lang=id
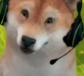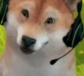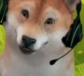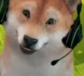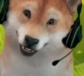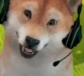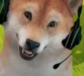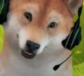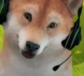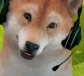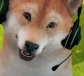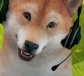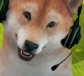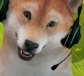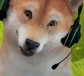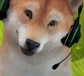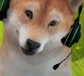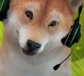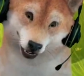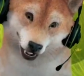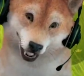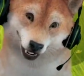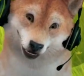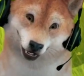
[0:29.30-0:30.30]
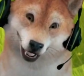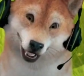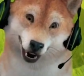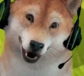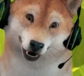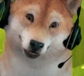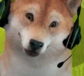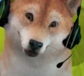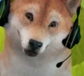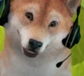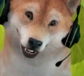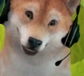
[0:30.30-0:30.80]
Heroes. Ini game
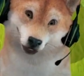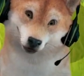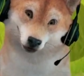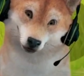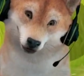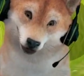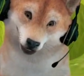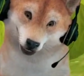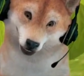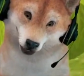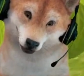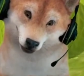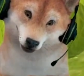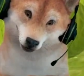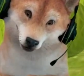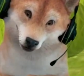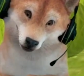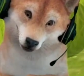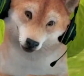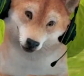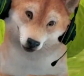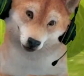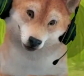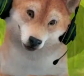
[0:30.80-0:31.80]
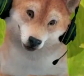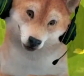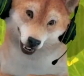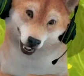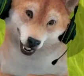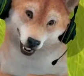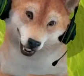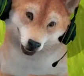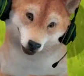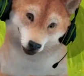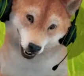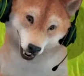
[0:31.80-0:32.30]
buatan NetEase.
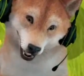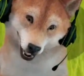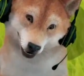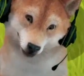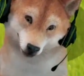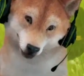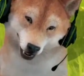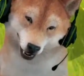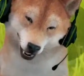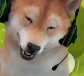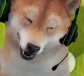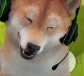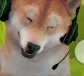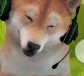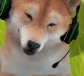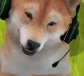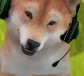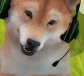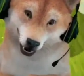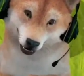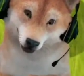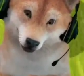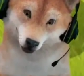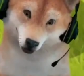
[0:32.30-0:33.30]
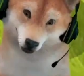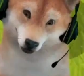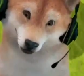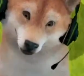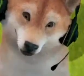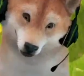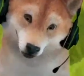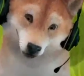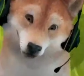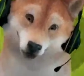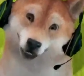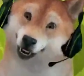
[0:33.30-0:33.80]
Terus tadi pas awal itu
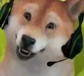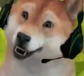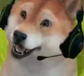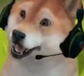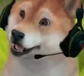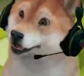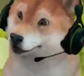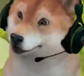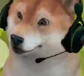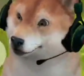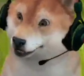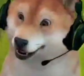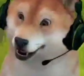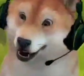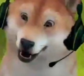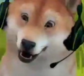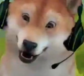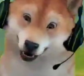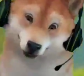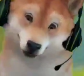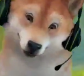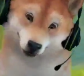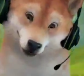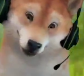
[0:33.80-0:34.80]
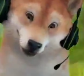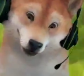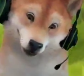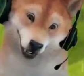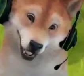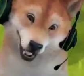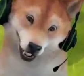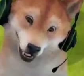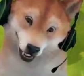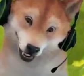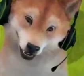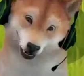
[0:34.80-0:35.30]
kita milih skill,
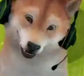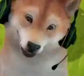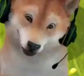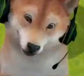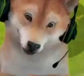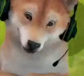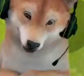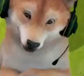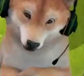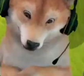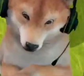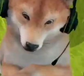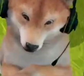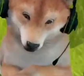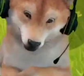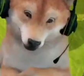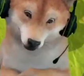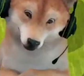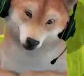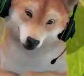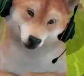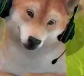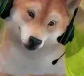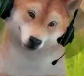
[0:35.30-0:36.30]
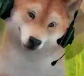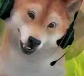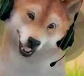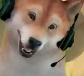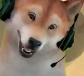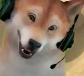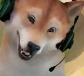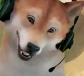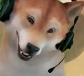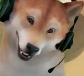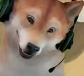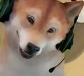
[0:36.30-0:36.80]
skillnya ada tiga biji,
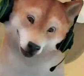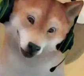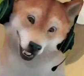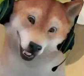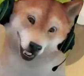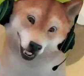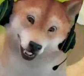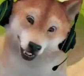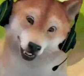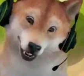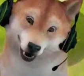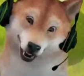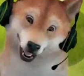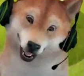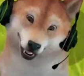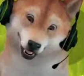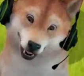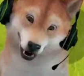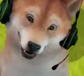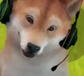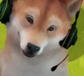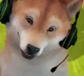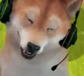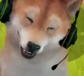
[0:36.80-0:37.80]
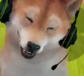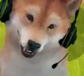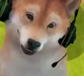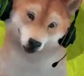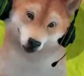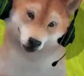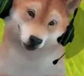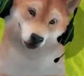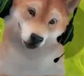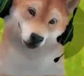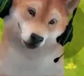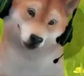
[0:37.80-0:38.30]
bebas kalian pilih yang mana.
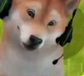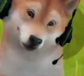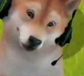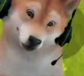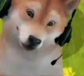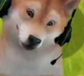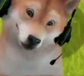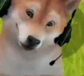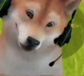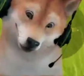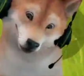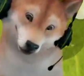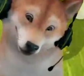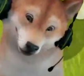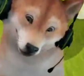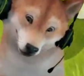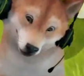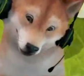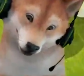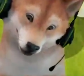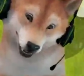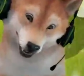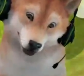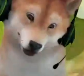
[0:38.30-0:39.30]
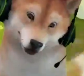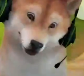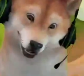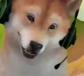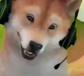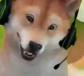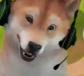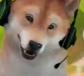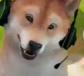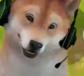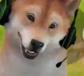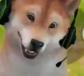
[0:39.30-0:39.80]
Terus
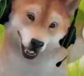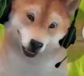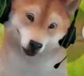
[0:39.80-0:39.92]
kalau